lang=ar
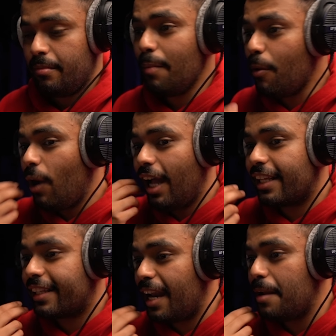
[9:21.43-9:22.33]
ابغى واحد
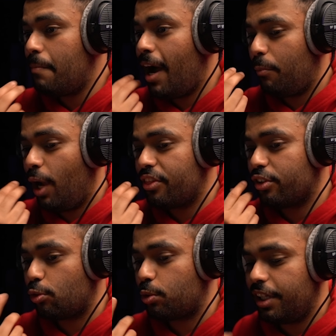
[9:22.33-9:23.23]
اتكلم معاه محادثه
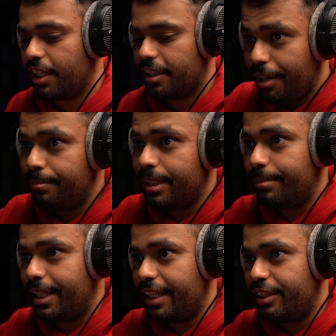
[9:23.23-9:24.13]
صوتيه بدا
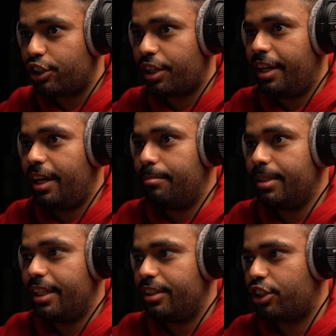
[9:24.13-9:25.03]
بدا ينتشر الاعلان بدا
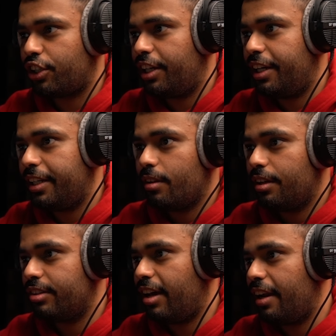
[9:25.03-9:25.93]
ينتشر الاعلان رساله